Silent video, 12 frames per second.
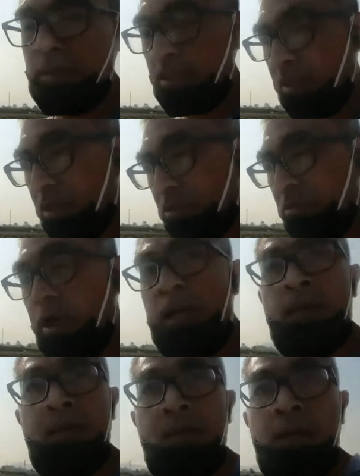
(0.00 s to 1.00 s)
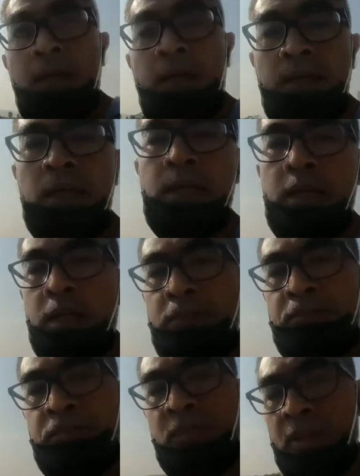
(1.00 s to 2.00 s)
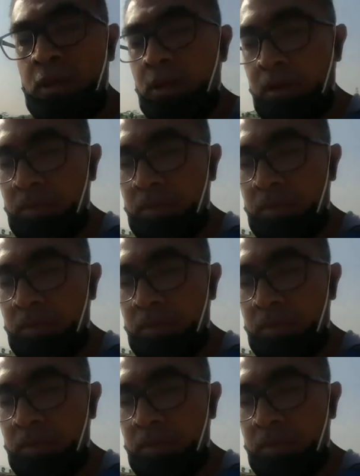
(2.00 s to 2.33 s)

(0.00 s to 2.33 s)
Yang kedua adalah uh,